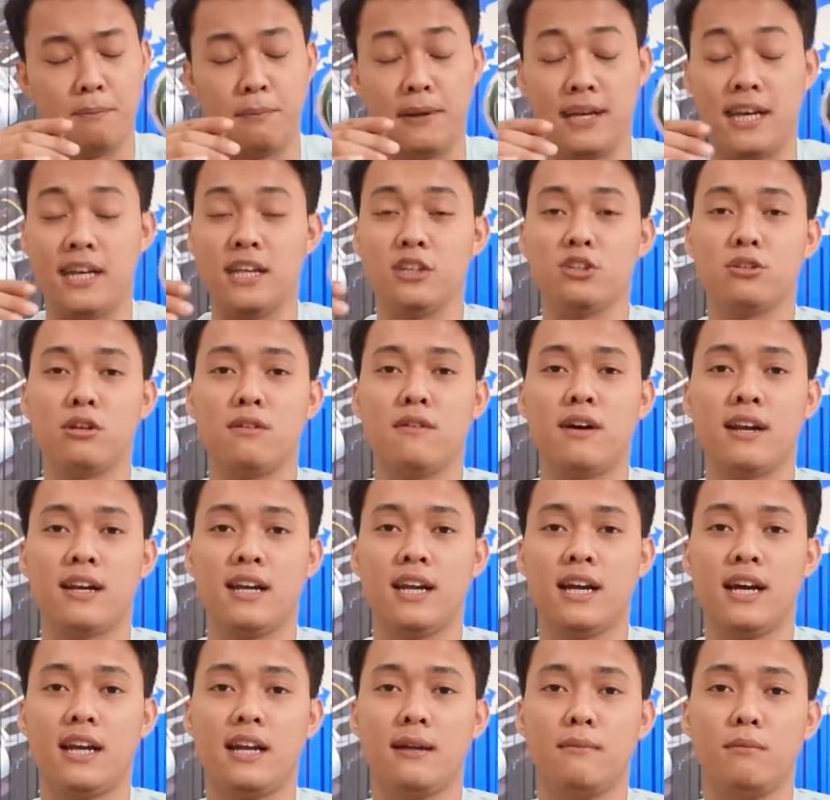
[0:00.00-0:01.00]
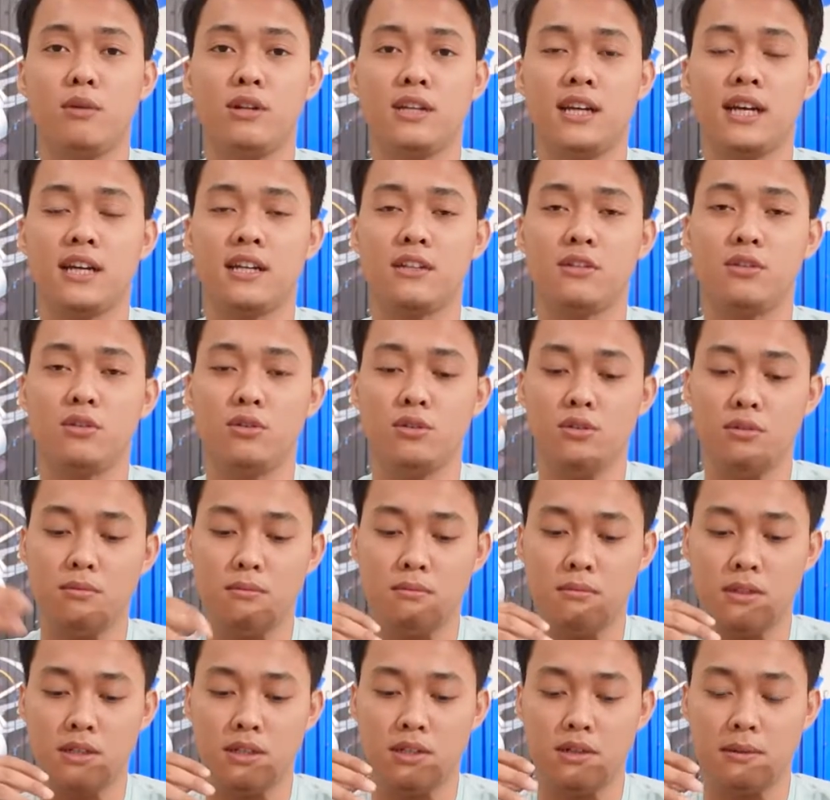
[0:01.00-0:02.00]
bedanya cuma warna karena multicolor itu
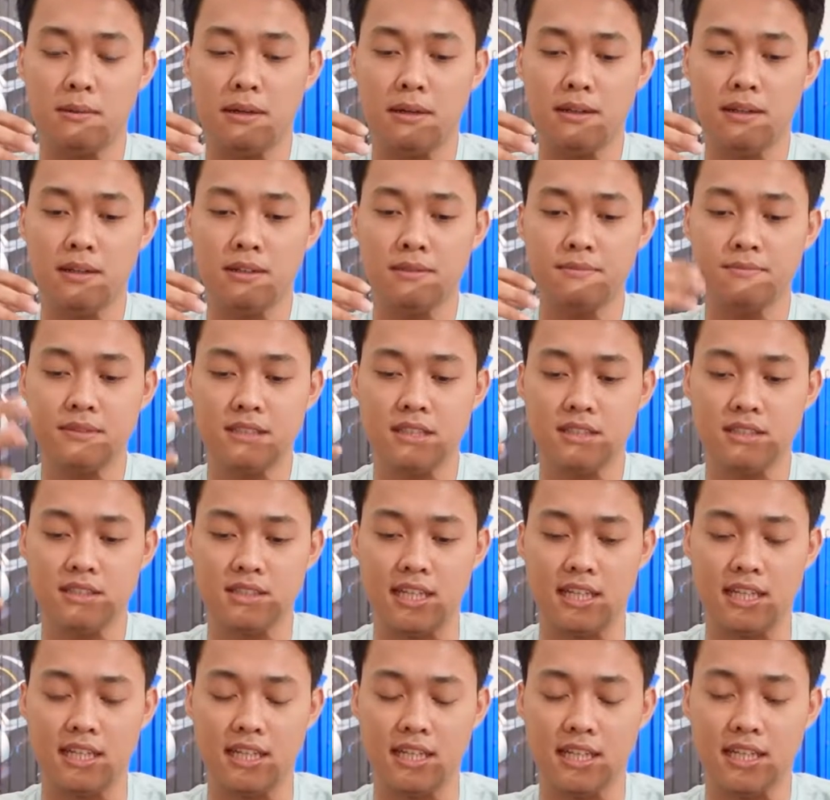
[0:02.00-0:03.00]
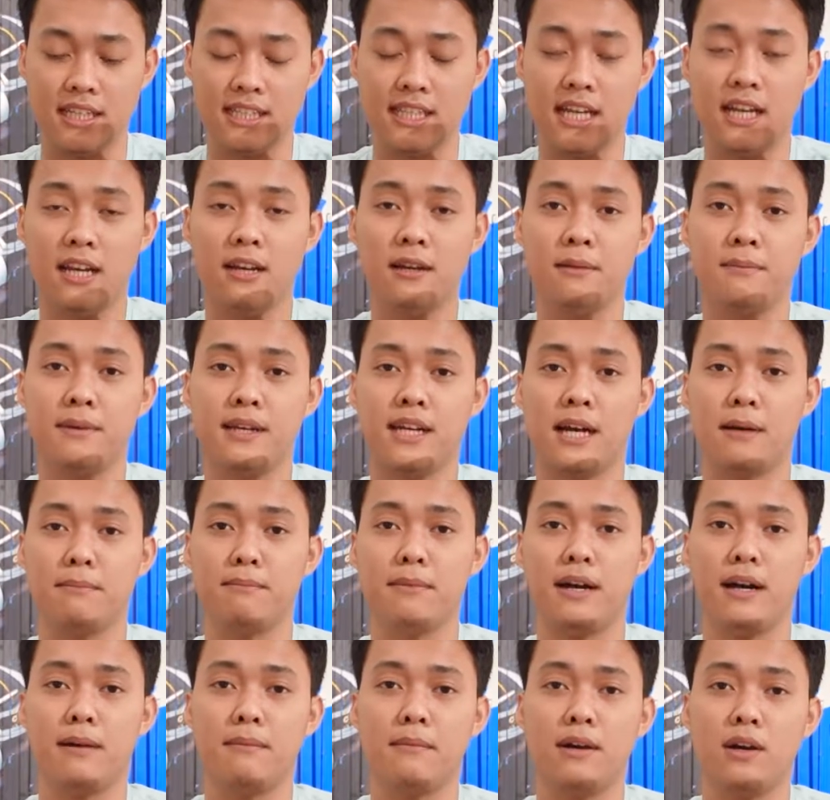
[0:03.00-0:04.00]
men, apa, jadi kita lebih
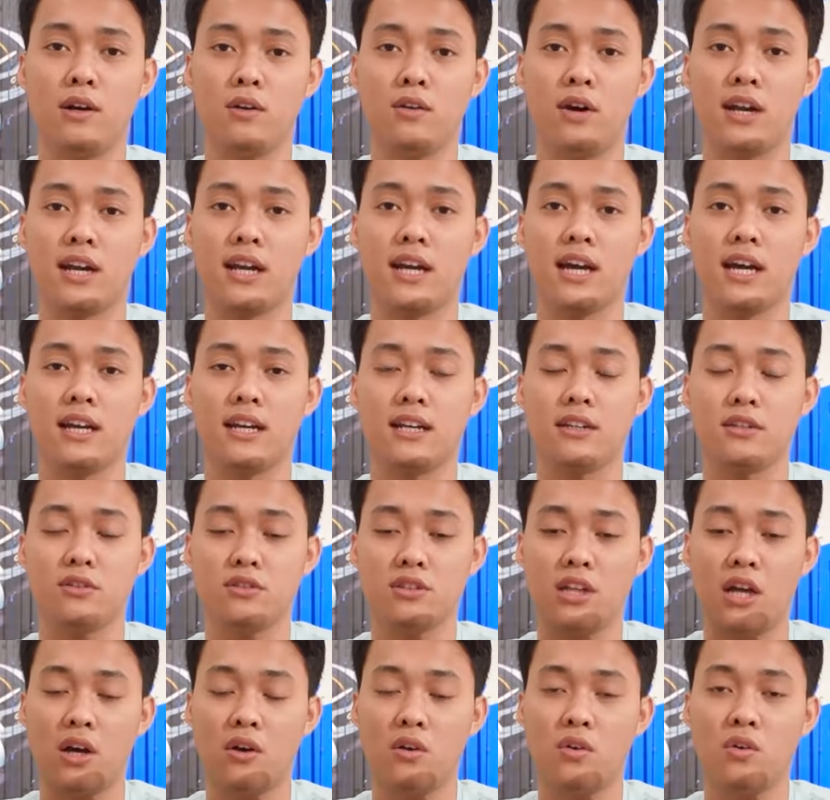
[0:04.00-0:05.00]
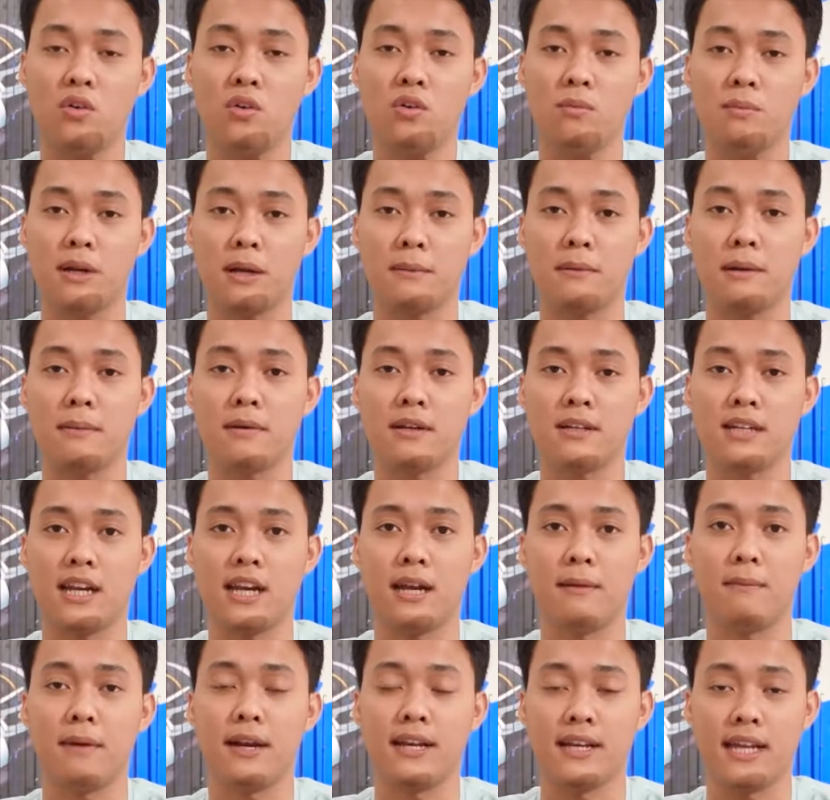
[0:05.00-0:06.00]
gampang mengeluarkan itu tahu berapa
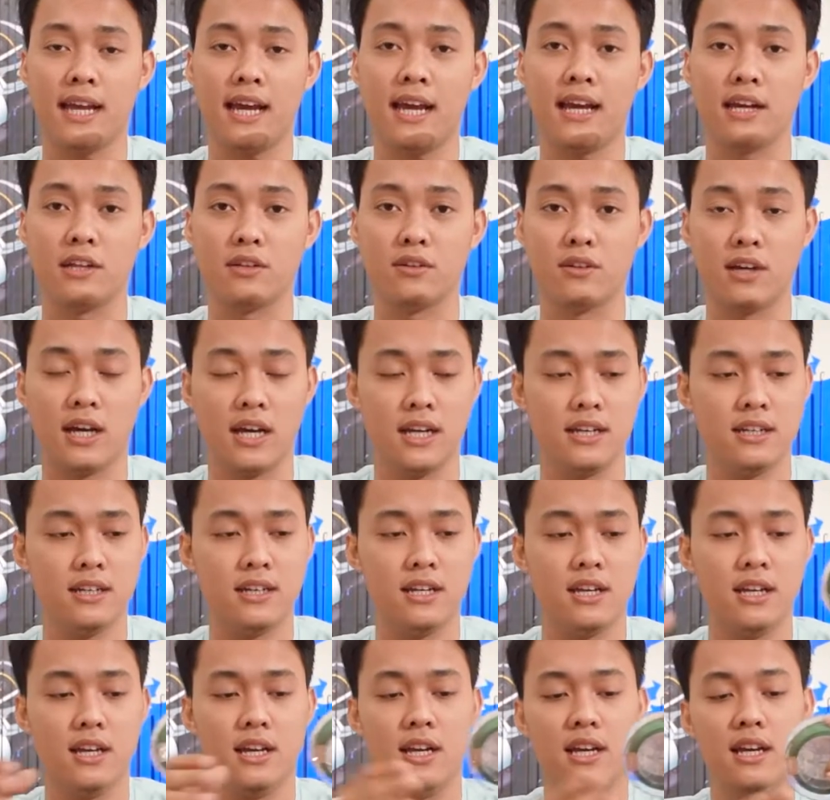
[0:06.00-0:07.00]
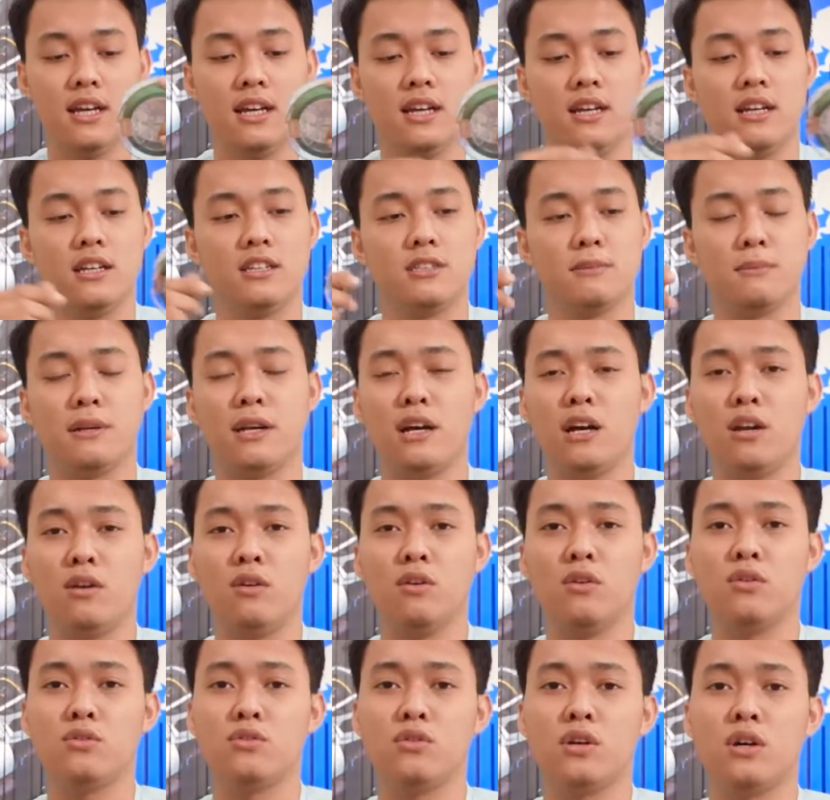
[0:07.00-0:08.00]
kedalamannya gitu kan sebenarnya kalau
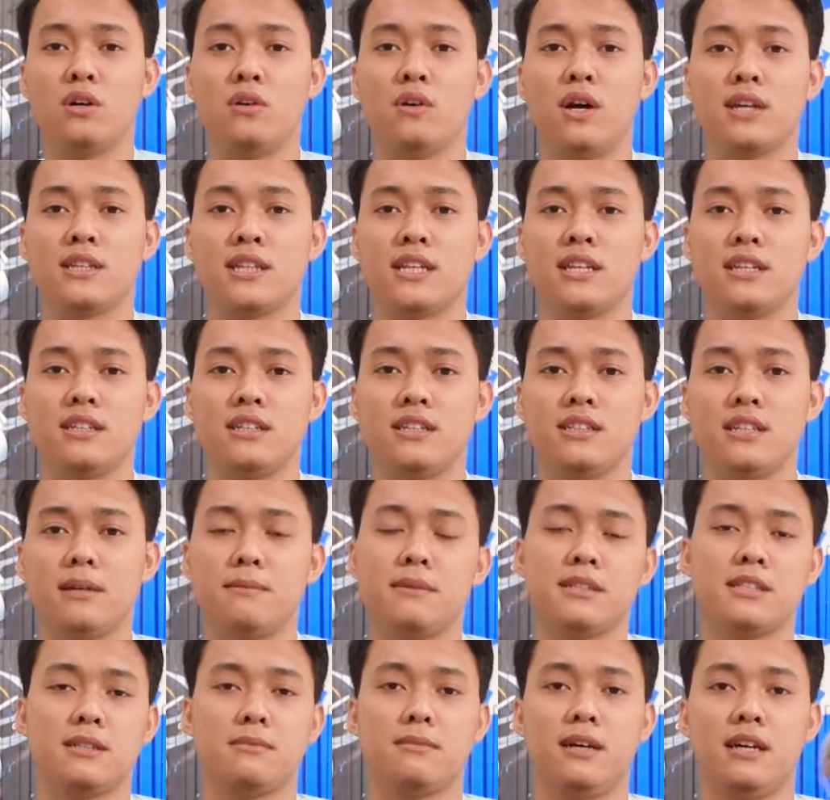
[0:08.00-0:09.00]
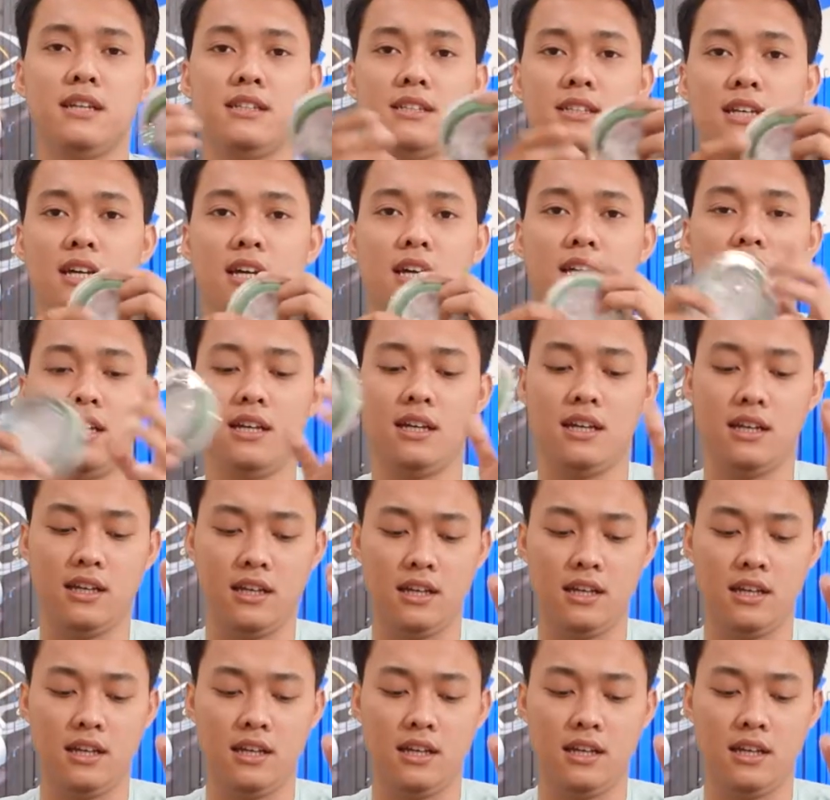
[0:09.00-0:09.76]
untuk kekuatan sih sama-sama aja